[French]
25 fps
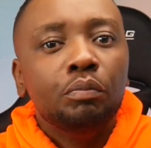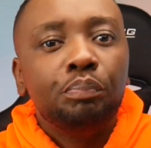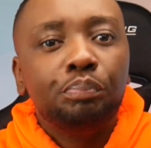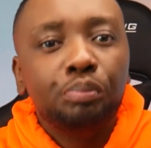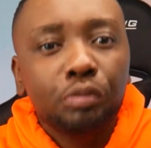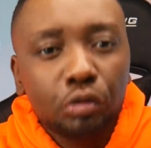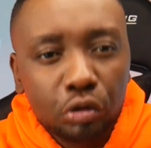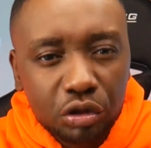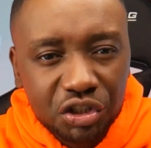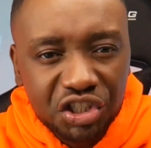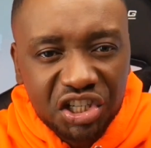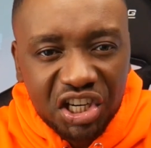
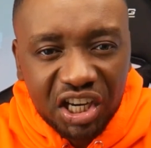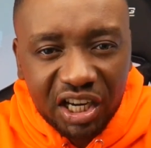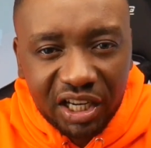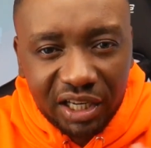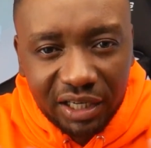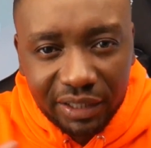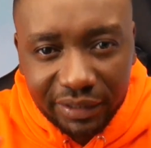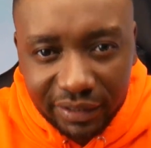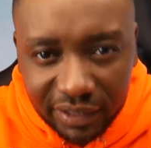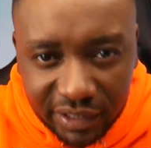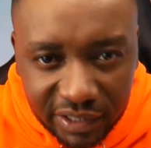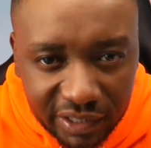Pour
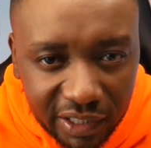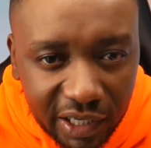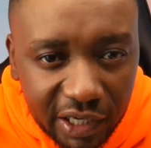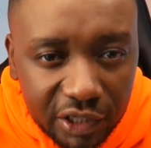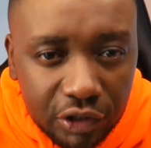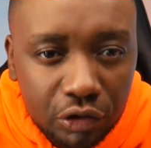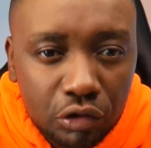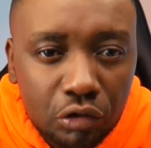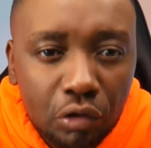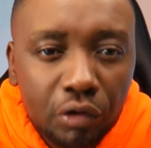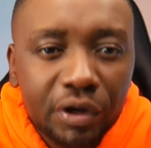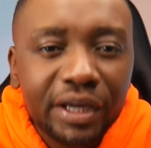gérer les
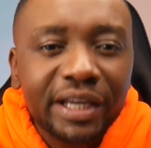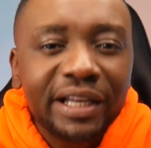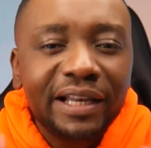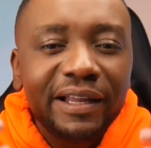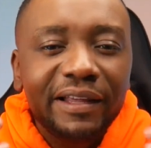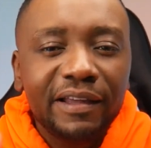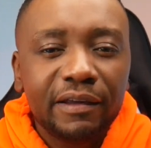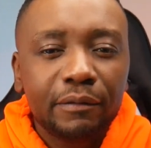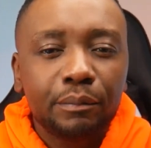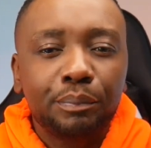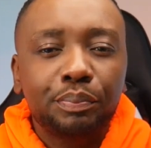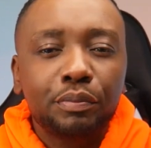distractions,
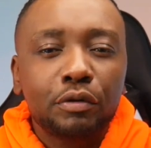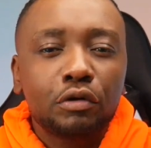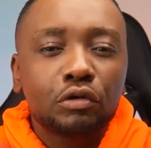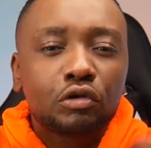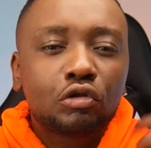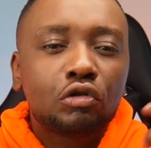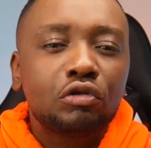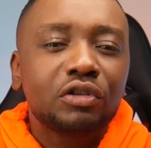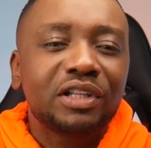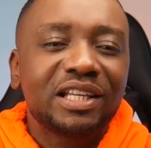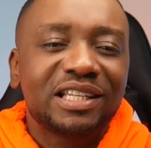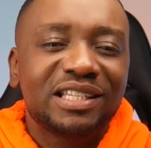il est
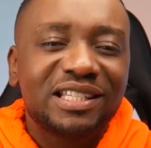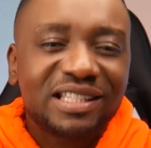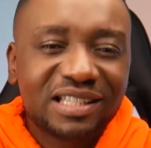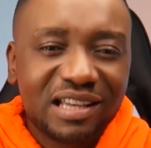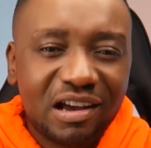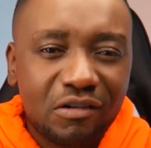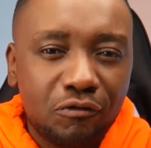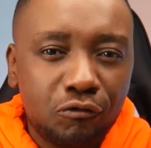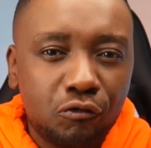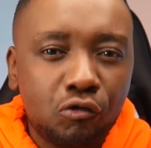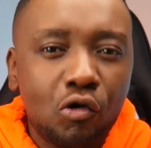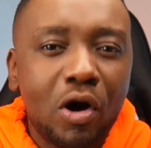important de
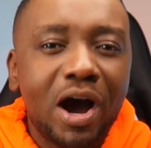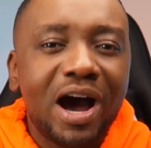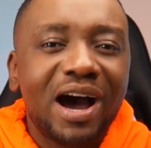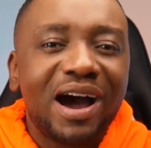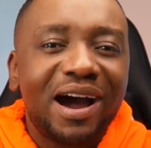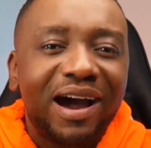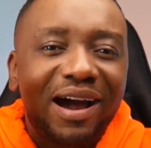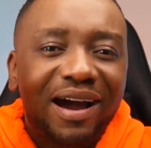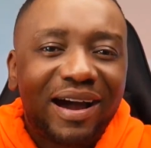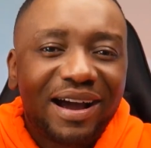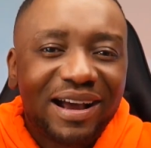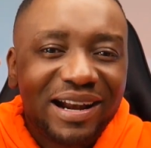
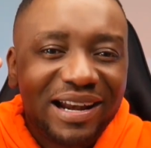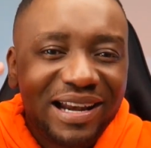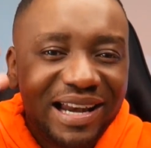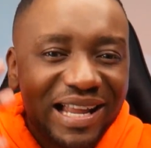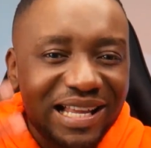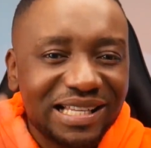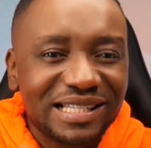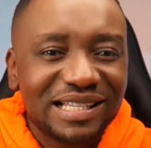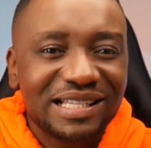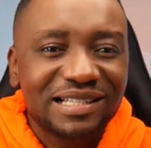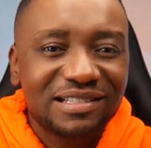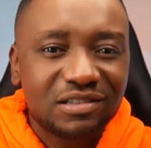savoir
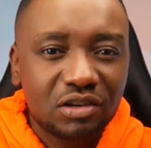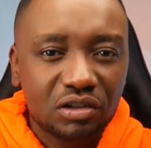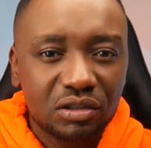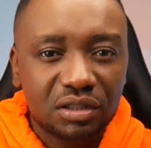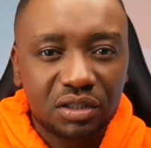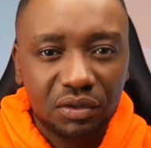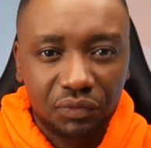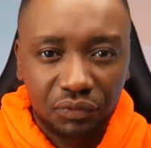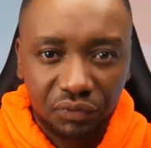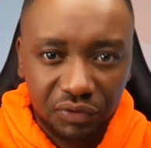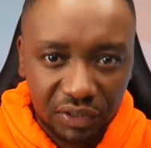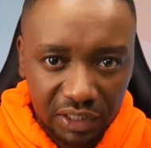les
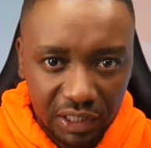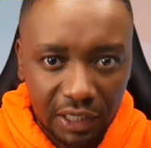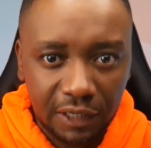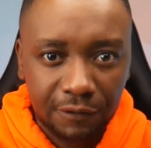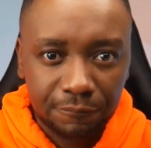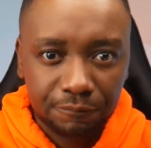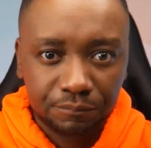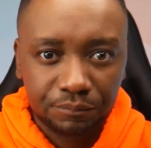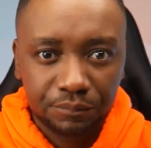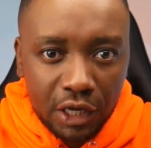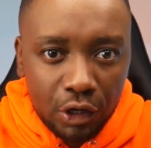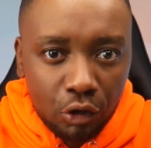
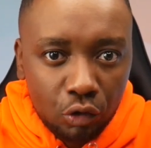identifier